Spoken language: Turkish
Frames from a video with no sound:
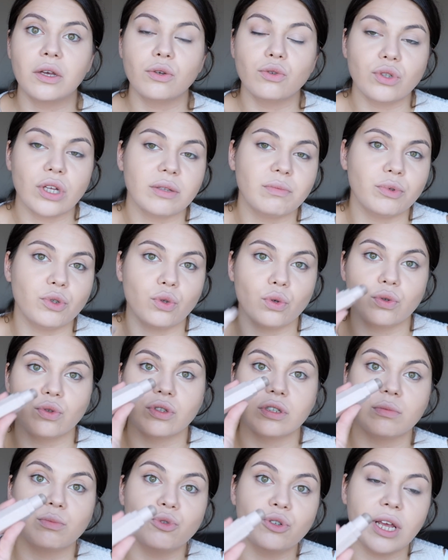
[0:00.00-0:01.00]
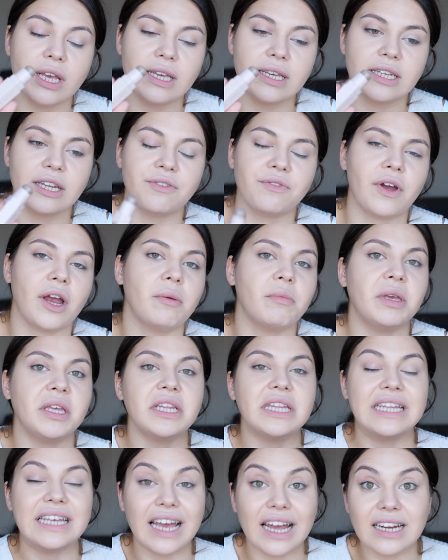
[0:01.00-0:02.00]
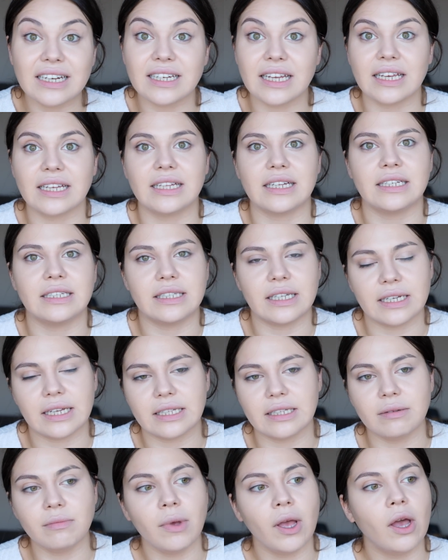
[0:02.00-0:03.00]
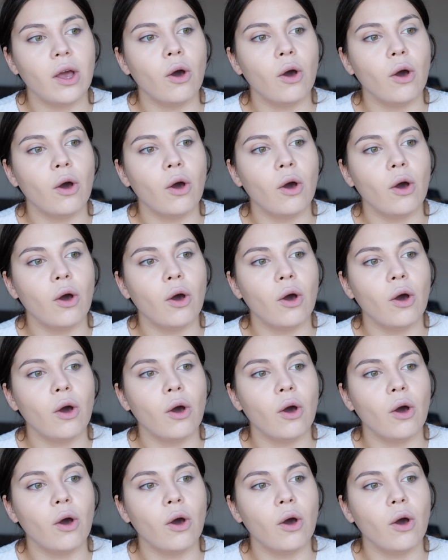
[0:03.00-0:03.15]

169 lira bu rengine vermeyin. Diğer renkleri denedim.